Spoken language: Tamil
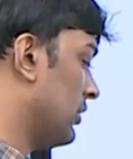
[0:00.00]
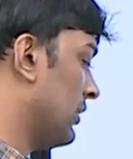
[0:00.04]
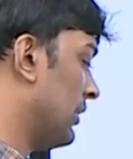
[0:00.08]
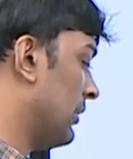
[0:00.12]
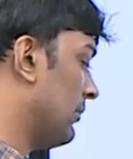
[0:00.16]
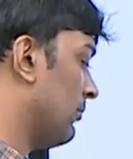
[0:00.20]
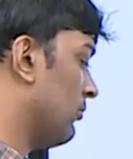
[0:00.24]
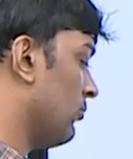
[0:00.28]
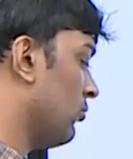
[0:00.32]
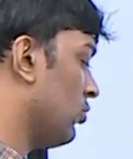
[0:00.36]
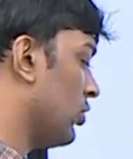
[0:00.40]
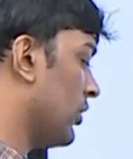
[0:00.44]

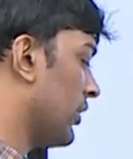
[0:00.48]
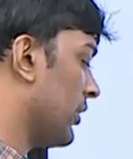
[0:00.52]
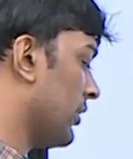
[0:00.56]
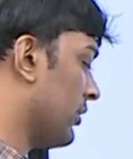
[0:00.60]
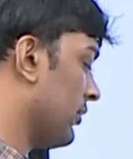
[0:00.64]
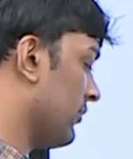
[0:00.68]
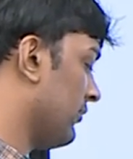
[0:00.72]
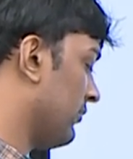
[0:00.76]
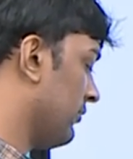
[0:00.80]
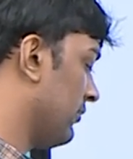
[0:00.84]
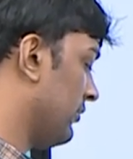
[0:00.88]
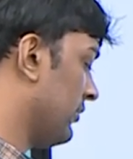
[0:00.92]
எம் ஒன்
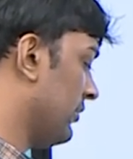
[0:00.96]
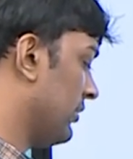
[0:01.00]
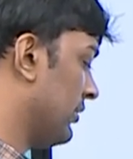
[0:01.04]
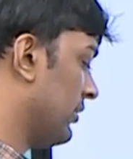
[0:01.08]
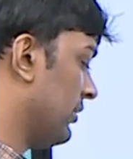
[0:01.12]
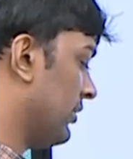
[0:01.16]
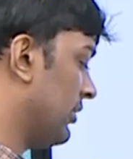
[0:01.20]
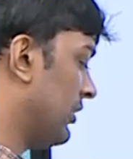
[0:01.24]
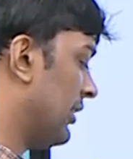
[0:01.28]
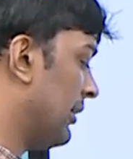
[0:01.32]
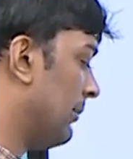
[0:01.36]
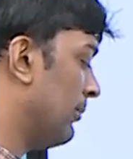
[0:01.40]

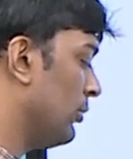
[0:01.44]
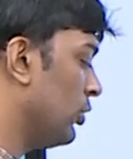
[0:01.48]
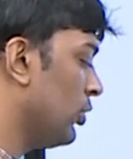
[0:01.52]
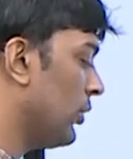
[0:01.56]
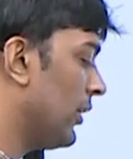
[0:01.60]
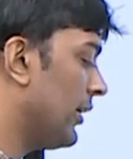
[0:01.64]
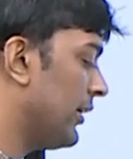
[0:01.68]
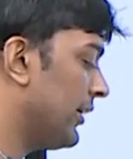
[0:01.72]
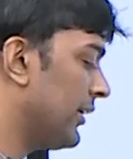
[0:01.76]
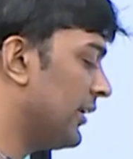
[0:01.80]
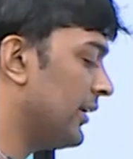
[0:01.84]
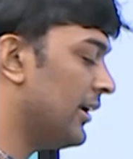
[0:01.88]

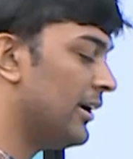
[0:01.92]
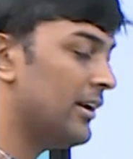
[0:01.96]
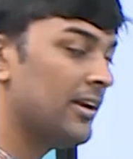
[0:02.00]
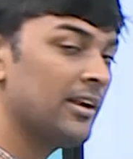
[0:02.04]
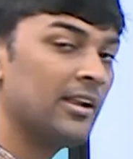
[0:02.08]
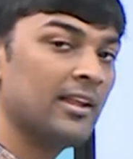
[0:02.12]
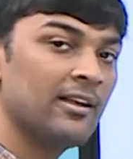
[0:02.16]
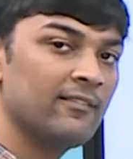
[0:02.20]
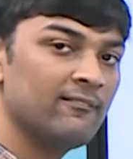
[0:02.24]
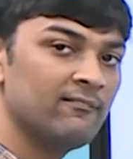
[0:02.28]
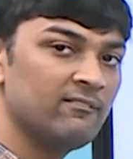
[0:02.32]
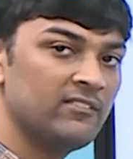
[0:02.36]
டபிள்யூஆர்டினா
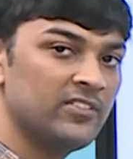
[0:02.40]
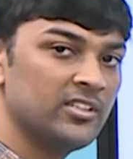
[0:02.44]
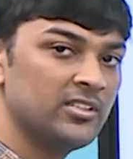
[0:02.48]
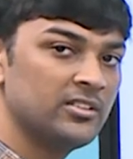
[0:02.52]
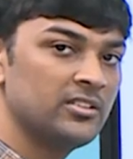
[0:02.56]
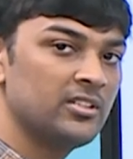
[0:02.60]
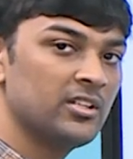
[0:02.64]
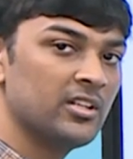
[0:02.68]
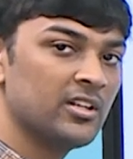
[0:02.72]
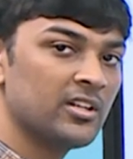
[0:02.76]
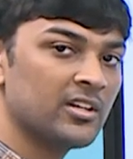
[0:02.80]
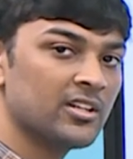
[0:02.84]
என்ன
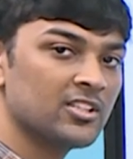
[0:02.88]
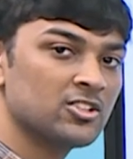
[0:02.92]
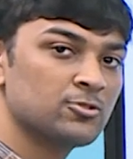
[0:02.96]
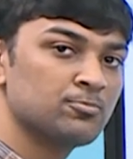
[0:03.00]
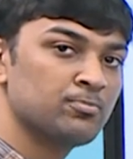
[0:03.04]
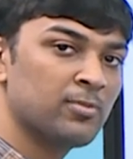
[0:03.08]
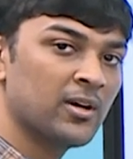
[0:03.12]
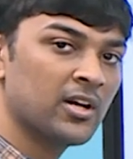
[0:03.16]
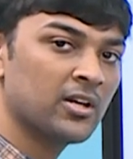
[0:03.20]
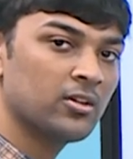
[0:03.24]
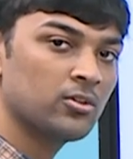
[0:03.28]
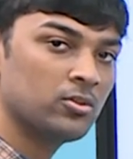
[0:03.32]
வித்
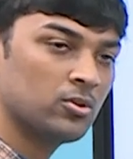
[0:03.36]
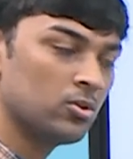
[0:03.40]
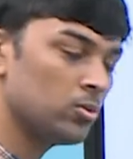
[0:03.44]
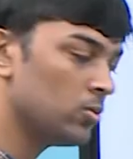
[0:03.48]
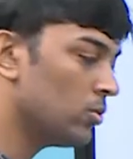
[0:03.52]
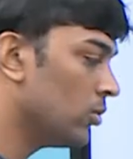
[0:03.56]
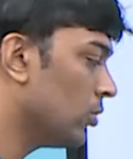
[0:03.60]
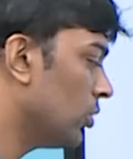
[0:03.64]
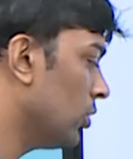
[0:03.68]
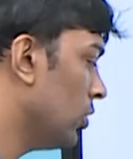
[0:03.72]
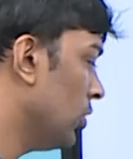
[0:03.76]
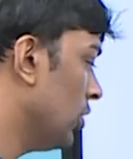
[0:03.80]
ரெஸ்பெக்ட் டு
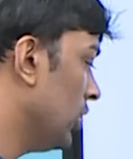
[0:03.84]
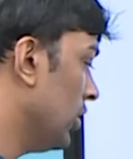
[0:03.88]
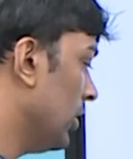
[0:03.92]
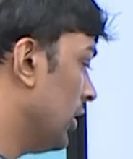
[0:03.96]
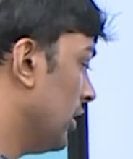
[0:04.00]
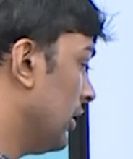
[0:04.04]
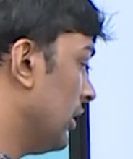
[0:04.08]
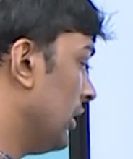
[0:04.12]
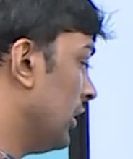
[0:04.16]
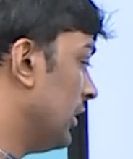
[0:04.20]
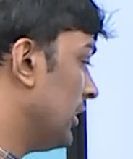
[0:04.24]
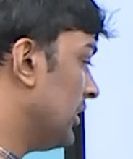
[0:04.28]

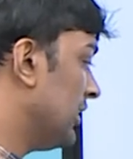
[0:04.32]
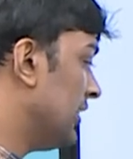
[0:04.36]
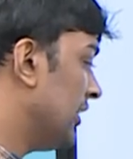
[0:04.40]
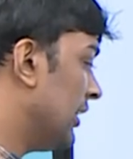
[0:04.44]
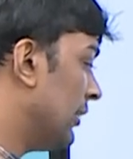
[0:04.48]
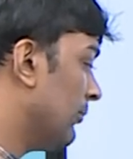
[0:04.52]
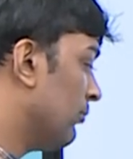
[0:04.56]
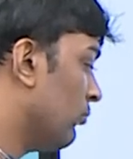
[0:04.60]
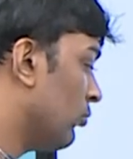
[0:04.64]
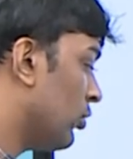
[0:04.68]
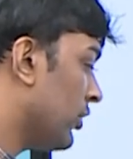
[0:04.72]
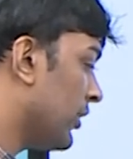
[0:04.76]

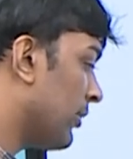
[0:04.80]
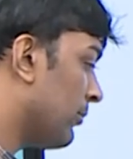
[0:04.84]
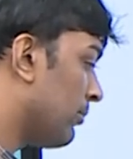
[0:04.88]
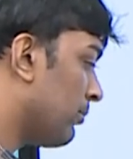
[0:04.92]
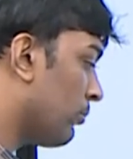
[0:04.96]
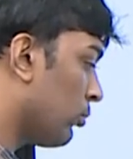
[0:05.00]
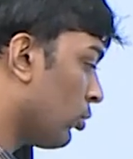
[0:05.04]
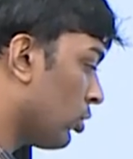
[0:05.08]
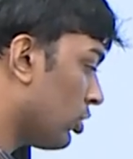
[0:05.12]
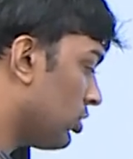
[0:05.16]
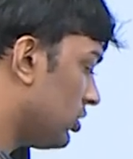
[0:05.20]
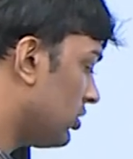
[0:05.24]
எம் ஒனை
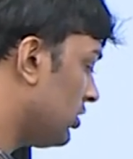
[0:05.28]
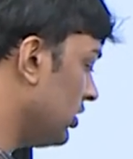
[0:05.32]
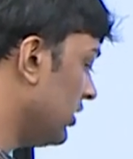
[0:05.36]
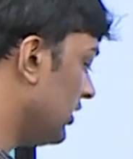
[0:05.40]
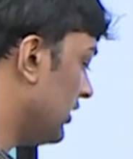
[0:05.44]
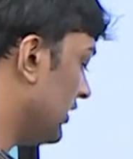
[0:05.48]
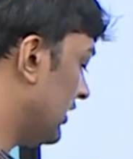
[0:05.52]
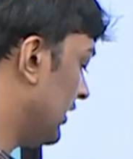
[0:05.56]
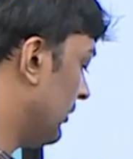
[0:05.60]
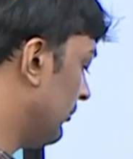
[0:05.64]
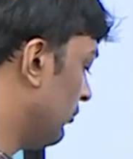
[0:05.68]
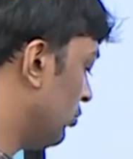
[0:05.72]
பொறுத்து
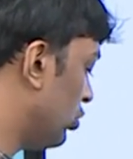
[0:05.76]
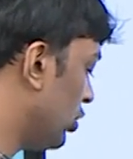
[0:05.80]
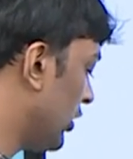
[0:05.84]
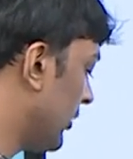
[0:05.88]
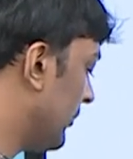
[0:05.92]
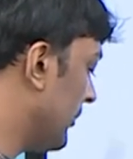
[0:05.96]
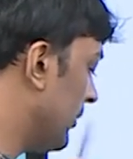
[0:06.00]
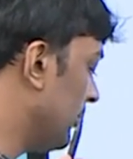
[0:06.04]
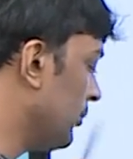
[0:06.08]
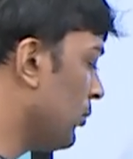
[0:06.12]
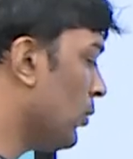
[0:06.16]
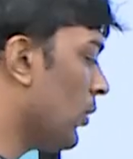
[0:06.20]
எம் டூ
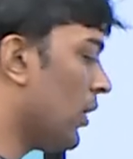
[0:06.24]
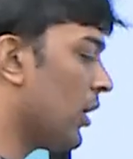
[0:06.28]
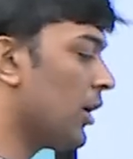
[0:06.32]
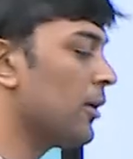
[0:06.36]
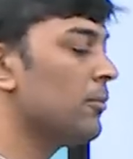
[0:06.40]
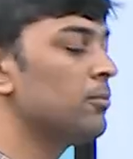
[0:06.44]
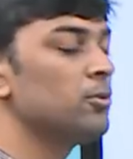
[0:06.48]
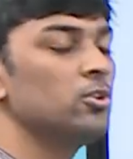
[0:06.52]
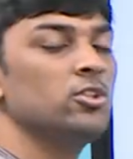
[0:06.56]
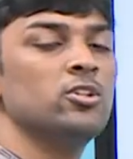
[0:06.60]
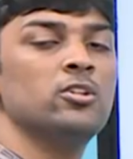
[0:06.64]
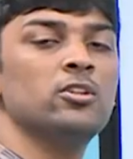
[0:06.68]
எப்படி மூவ் ஆக
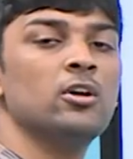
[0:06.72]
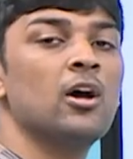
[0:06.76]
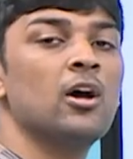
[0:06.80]
போகுது